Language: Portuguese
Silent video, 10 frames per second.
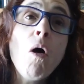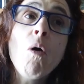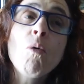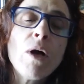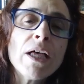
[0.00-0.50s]

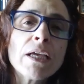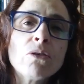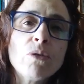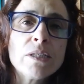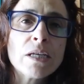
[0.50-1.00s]
ou
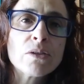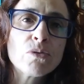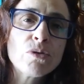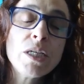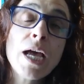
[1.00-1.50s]
qualquer coisa
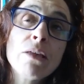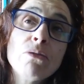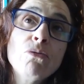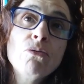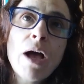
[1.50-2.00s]

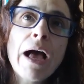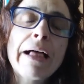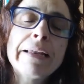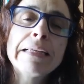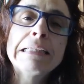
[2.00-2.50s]
associado
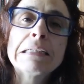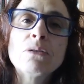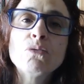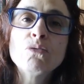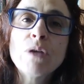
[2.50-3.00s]
à
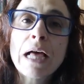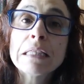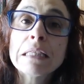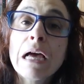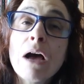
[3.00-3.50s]
literatura,
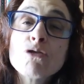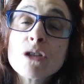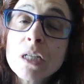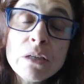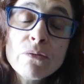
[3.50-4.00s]
aos
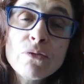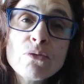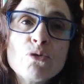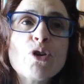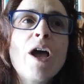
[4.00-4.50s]

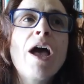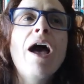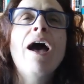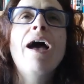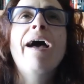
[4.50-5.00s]
livros
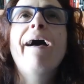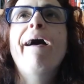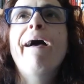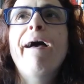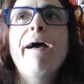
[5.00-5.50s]

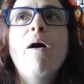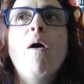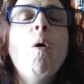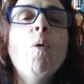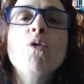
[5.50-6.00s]
uh,
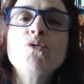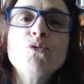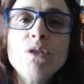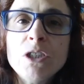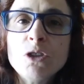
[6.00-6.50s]
ou ao
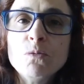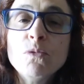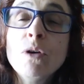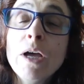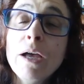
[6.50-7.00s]

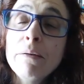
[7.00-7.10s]
turismo,